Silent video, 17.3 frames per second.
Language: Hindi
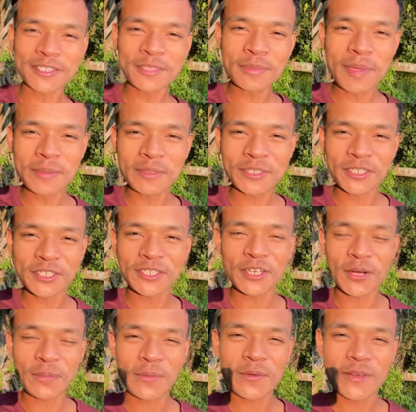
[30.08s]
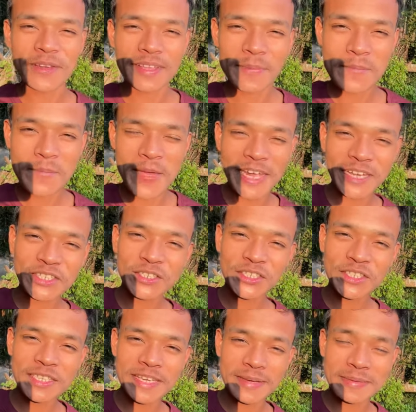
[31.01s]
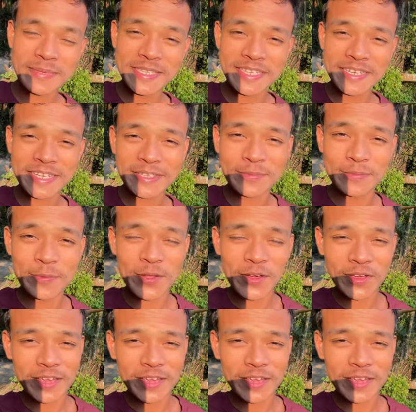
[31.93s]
इसमें भी वेलकम बैक टू दी अबिसनस